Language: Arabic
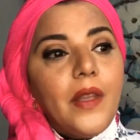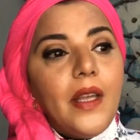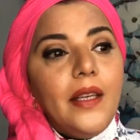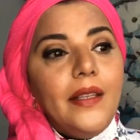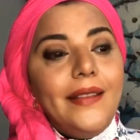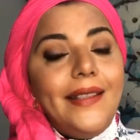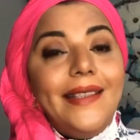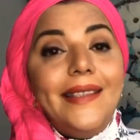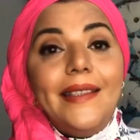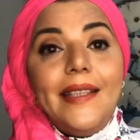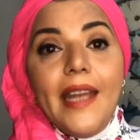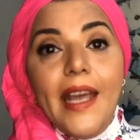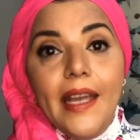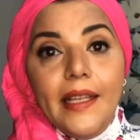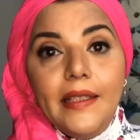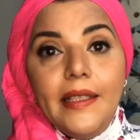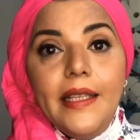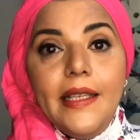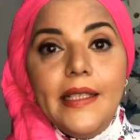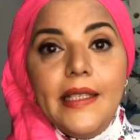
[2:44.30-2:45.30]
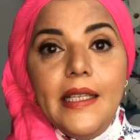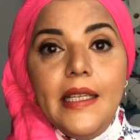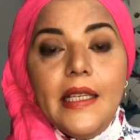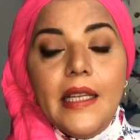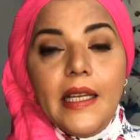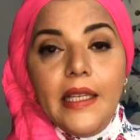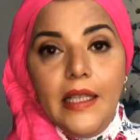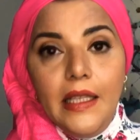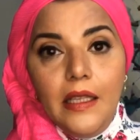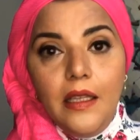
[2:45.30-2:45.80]
تترات كتيره
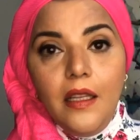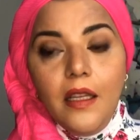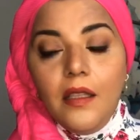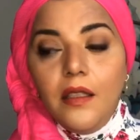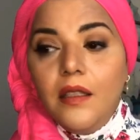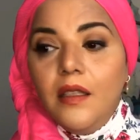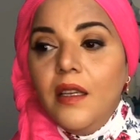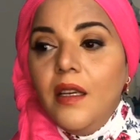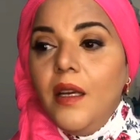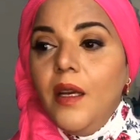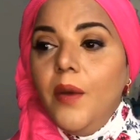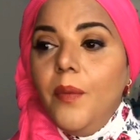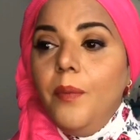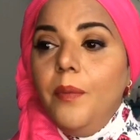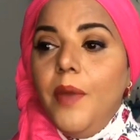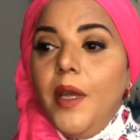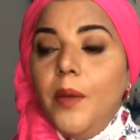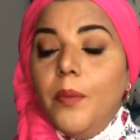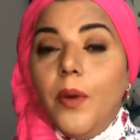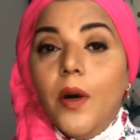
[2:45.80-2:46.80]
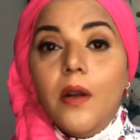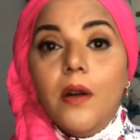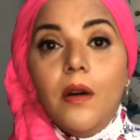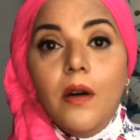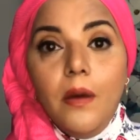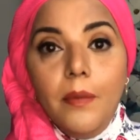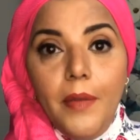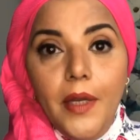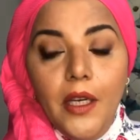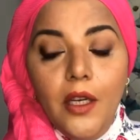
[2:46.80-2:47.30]
جدا من
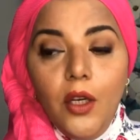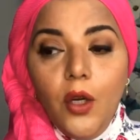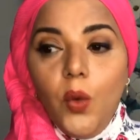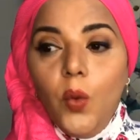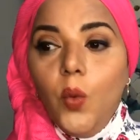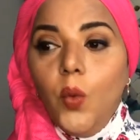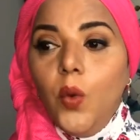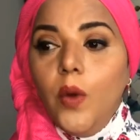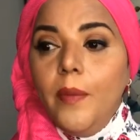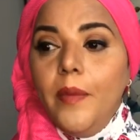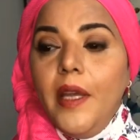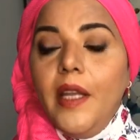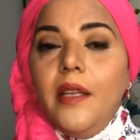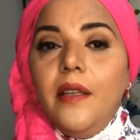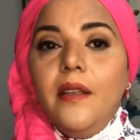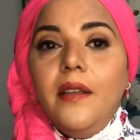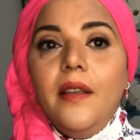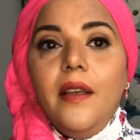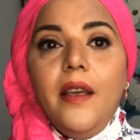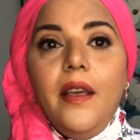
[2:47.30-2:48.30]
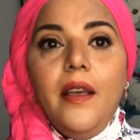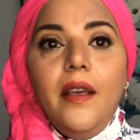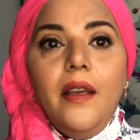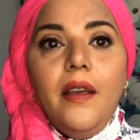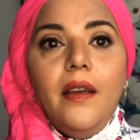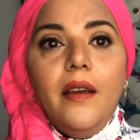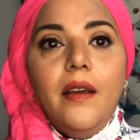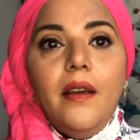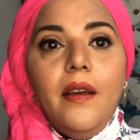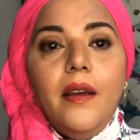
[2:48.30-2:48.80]
برامج ومن
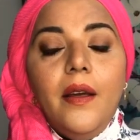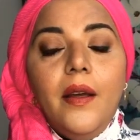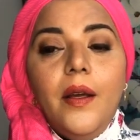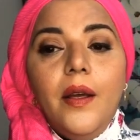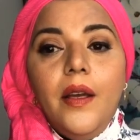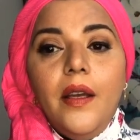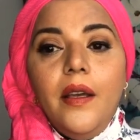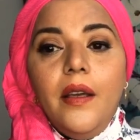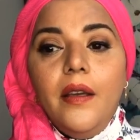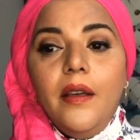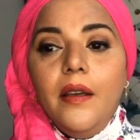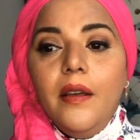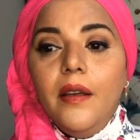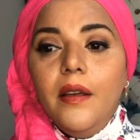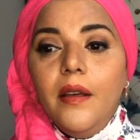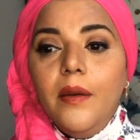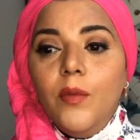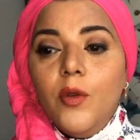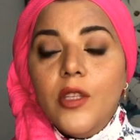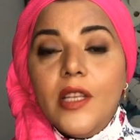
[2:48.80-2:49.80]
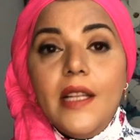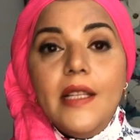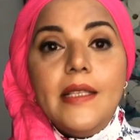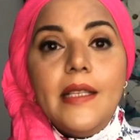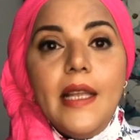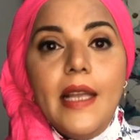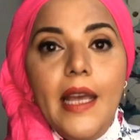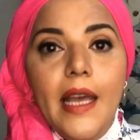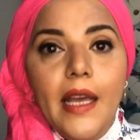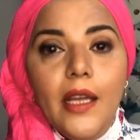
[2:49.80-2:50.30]
آه، آه،
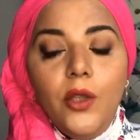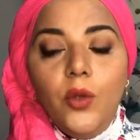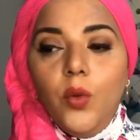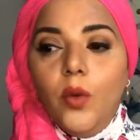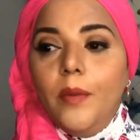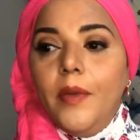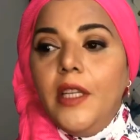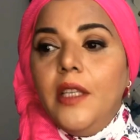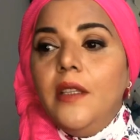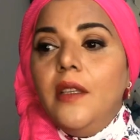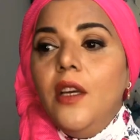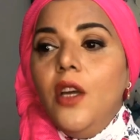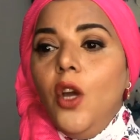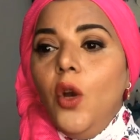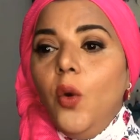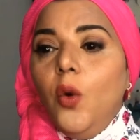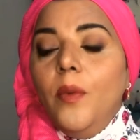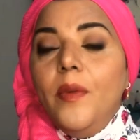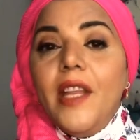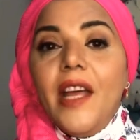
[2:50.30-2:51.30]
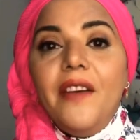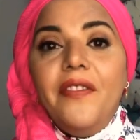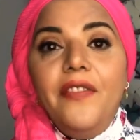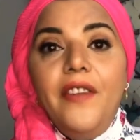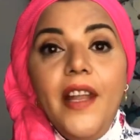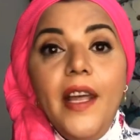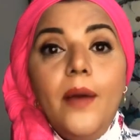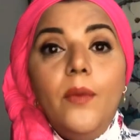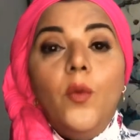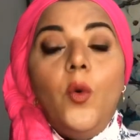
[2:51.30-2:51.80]
مسلسلات ومن ومن
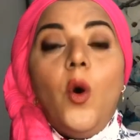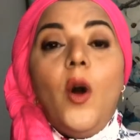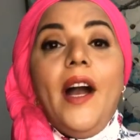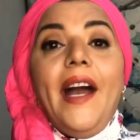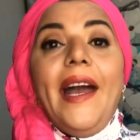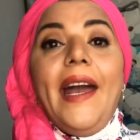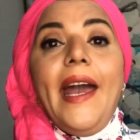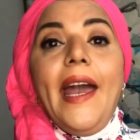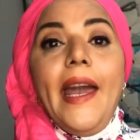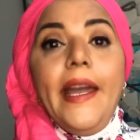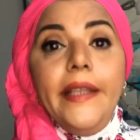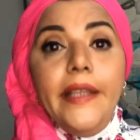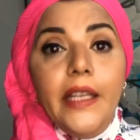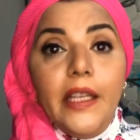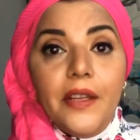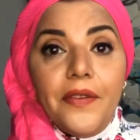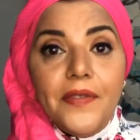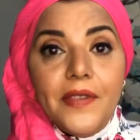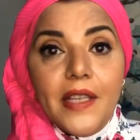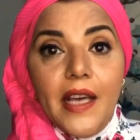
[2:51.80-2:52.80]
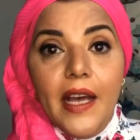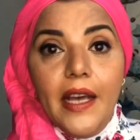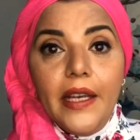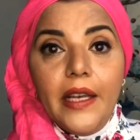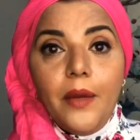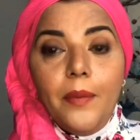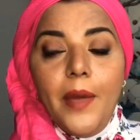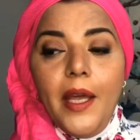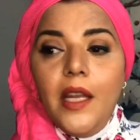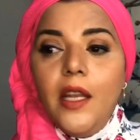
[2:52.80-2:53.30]
افلام واغاني نفسها
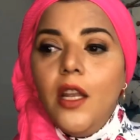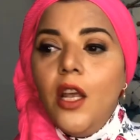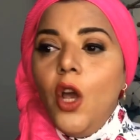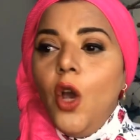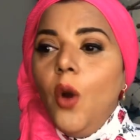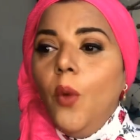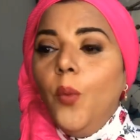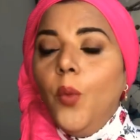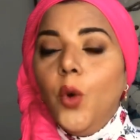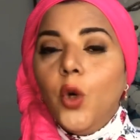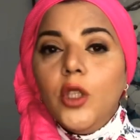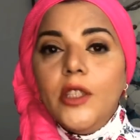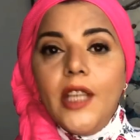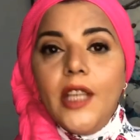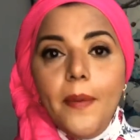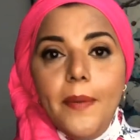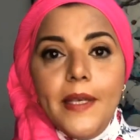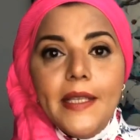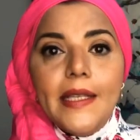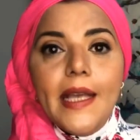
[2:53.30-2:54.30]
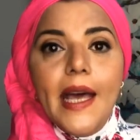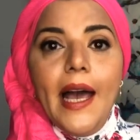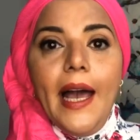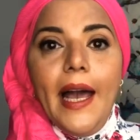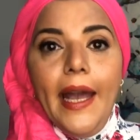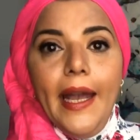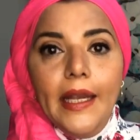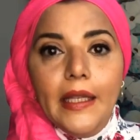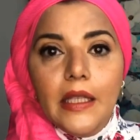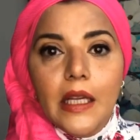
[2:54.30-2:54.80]
كمان مقتبسه
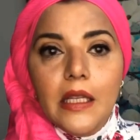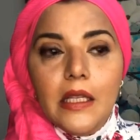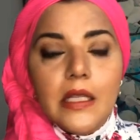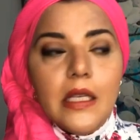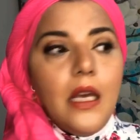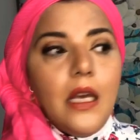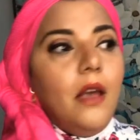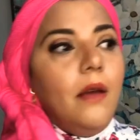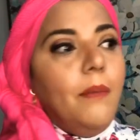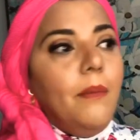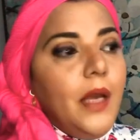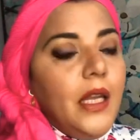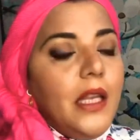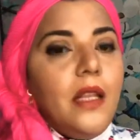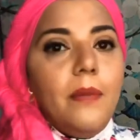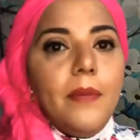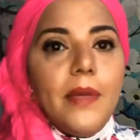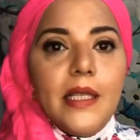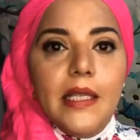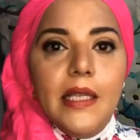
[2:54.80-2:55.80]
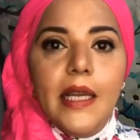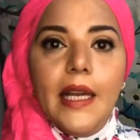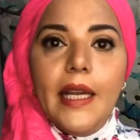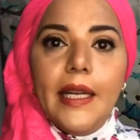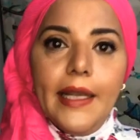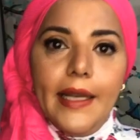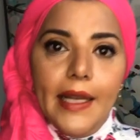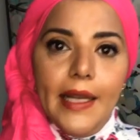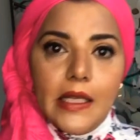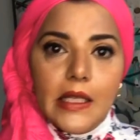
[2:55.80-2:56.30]
حتت من المزيكا
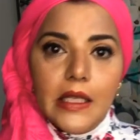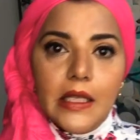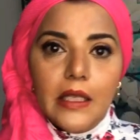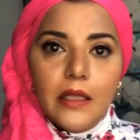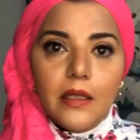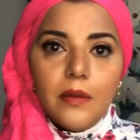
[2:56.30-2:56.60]
الكلاسيك